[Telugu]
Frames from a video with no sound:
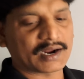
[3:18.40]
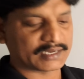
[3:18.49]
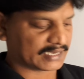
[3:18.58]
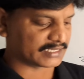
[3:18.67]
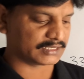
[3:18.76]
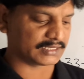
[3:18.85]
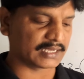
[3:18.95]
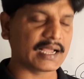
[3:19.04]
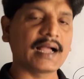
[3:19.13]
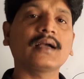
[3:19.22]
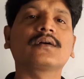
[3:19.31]
ఒకటి
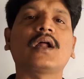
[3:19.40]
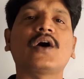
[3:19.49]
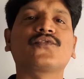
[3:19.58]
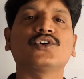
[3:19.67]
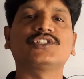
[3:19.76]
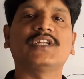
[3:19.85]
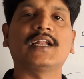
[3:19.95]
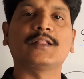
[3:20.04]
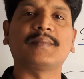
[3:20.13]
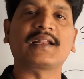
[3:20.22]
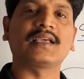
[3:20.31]
ఖచ్చితంగా గ్రాఫ్ క్వశ్చన్
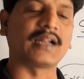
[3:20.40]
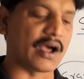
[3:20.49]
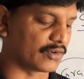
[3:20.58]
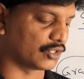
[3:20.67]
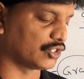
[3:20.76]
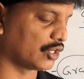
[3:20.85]
అనేది మనకి రావటం